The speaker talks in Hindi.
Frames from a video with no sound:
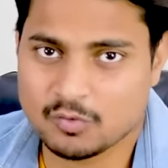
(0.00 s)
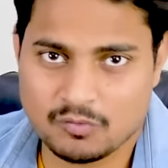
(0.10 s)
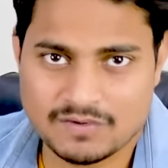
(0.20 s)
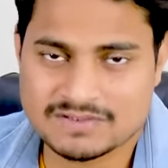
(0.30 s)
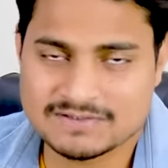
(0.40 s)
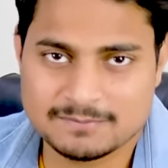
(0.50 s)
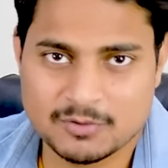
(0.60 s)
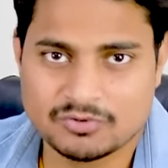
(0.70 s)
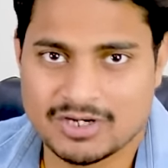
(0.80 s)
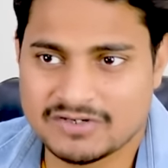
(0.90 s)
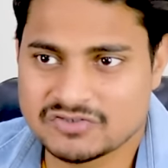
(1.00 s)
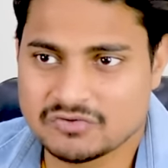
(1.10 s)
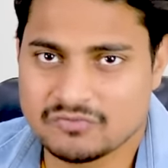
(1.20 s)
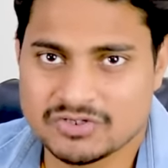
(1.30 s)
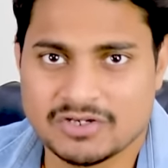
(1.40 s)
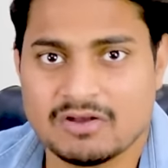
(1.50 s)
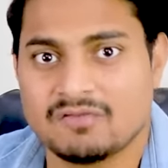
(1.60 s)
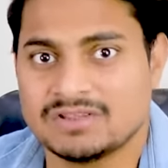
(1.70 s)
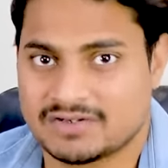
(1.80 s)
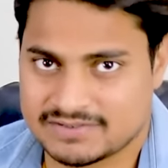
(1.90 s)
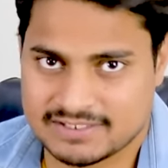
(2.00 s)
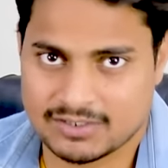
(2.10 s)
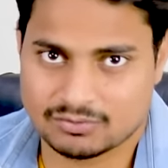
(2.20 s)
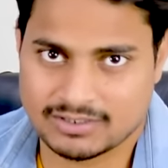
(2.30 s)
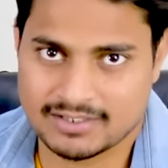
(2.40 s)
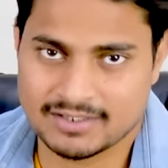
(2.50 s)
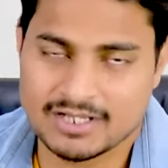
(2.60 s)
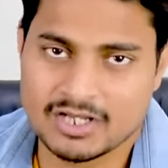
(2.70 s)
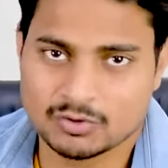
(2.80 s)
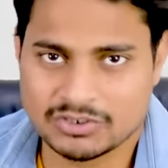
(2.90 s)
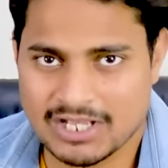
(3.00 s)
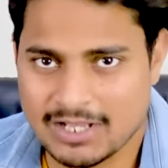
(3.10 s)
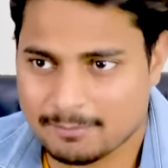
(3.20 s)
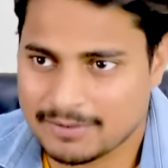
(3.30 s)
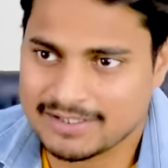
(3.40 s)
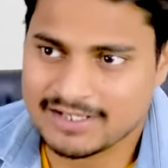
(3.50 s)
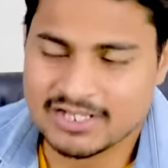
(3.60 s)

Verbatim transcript: ओवरसीज में उनका डिस्ट्रीब्यूशन अव्वल दर्जे का होता है तो यहाँ पे